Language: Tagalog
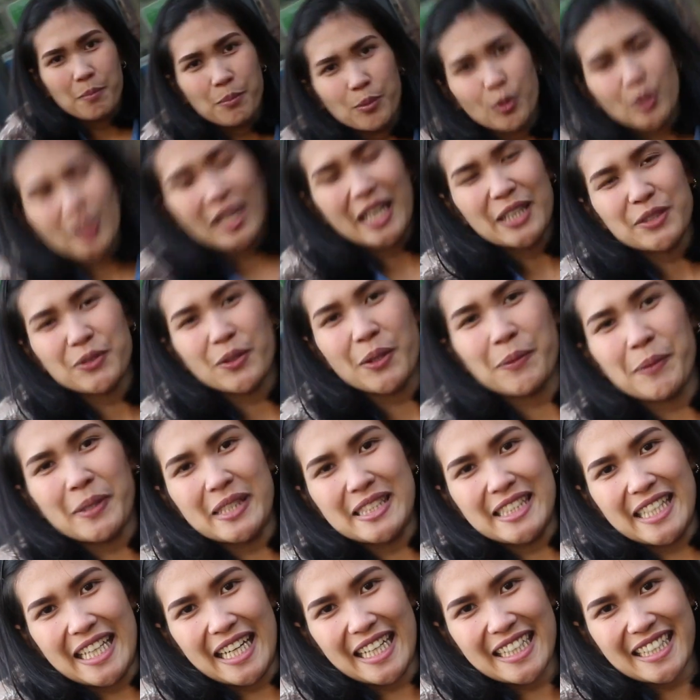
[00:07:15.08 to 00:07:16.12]
Mula Nueva
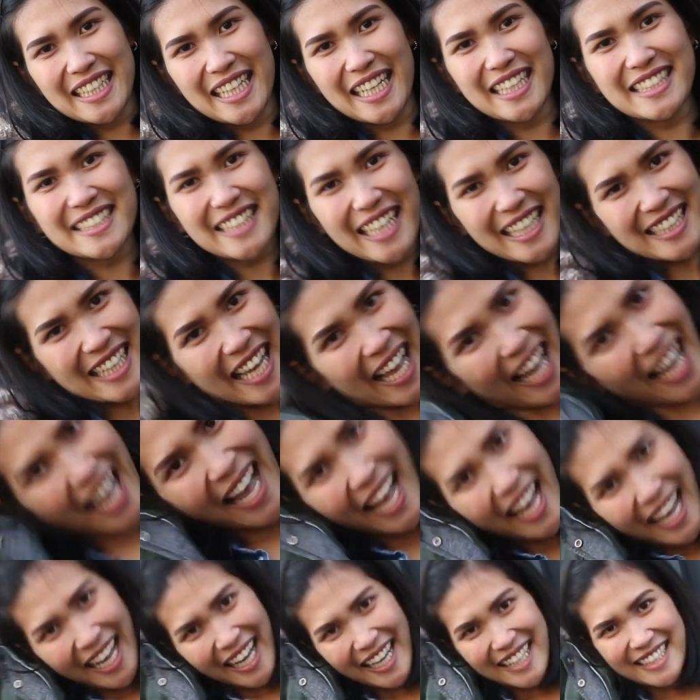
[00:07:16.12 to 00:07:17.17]
Ecija hanggang Den
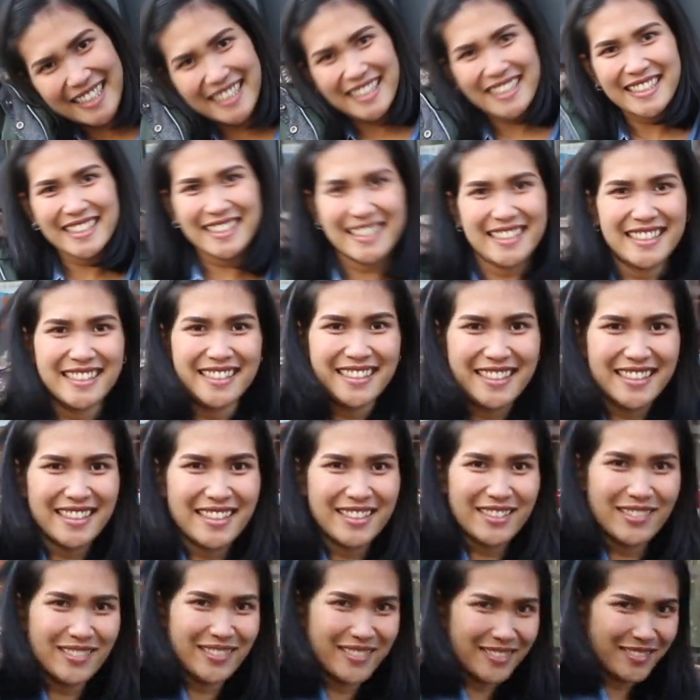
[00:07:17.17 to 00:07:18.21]
Haag!
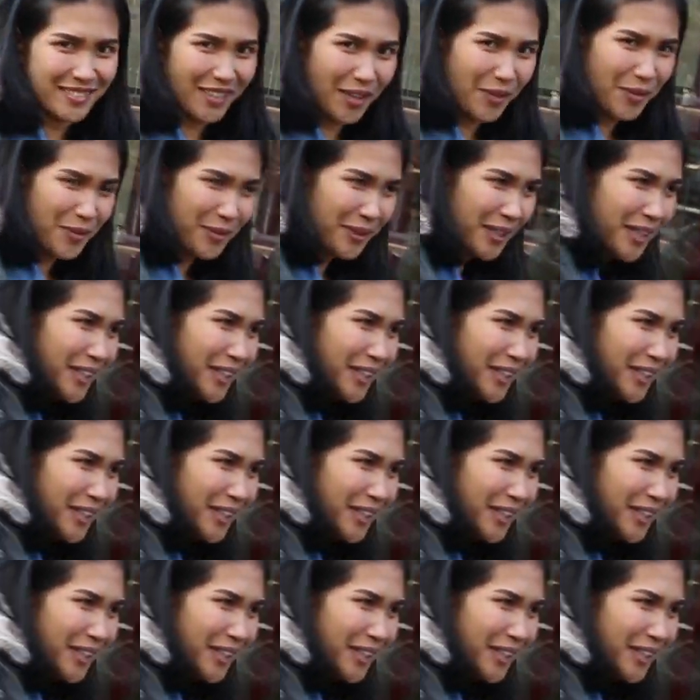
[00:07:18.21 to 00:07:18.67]
Sayaw!